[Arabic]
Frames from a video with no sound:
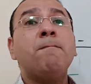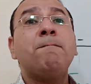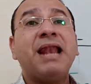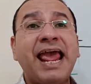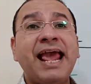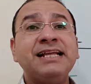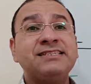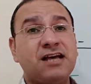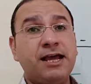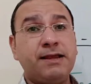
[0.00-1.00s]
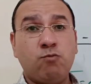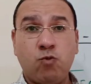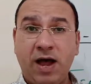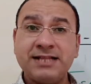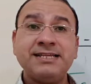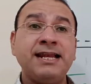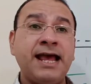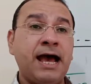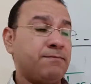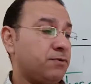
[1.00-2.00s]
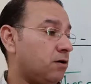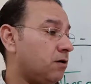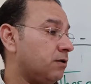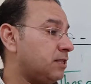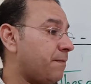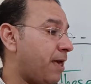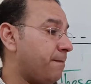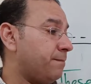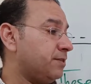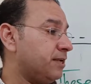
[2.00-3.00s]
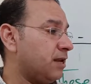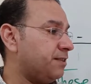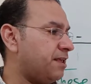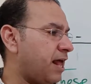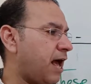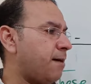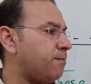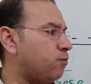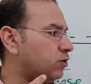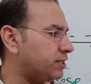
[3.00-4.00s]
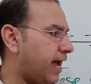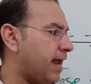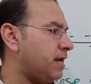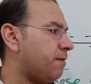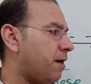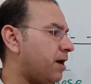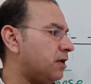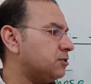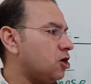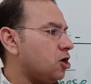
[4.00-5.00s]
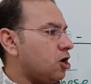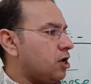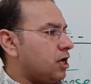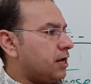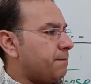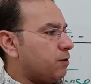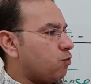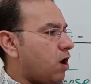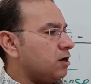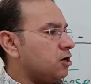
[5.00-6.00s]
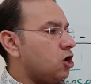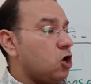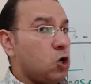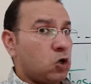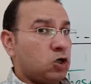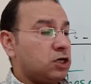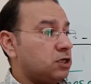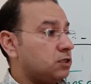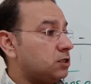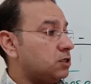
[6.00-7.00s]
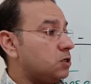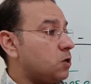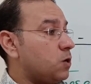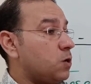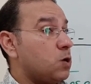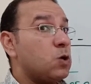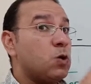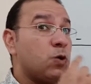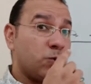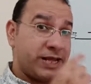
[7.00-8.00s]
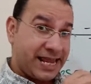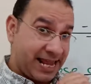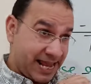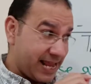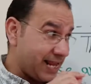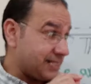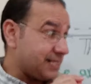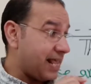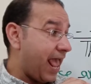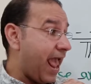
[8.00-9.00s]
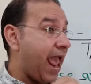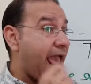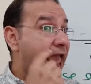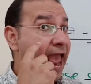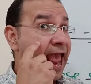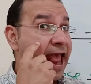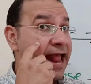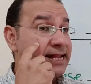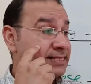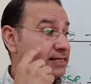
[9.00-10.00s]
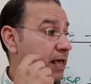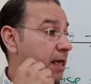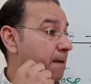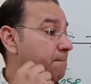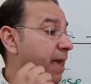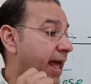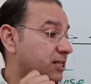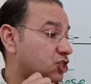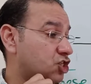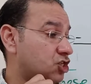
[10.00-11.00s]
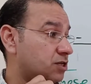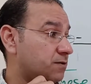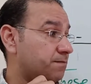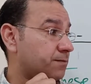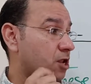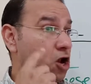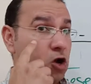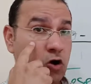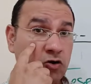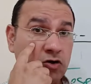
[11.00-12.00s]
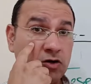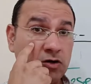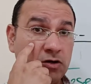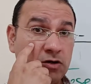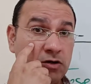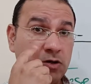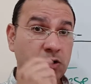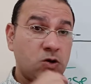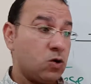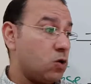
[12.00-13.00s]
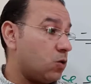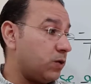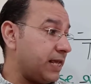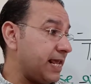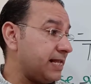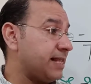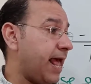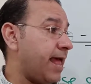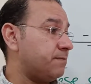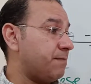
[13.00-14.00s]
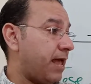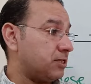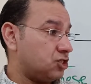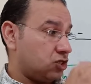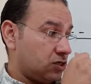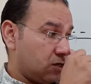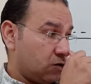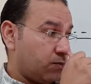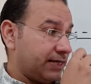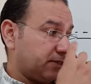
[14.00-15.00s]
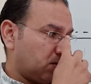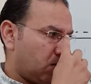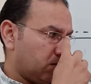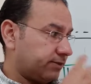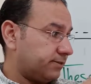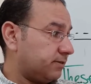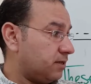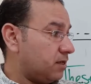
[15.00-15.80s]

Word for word: بلاي تايم وقت اللعب تمام يلا نلعب ونتعلم مع بعض نمبر 1 لوك read and match look read and match كويس خالص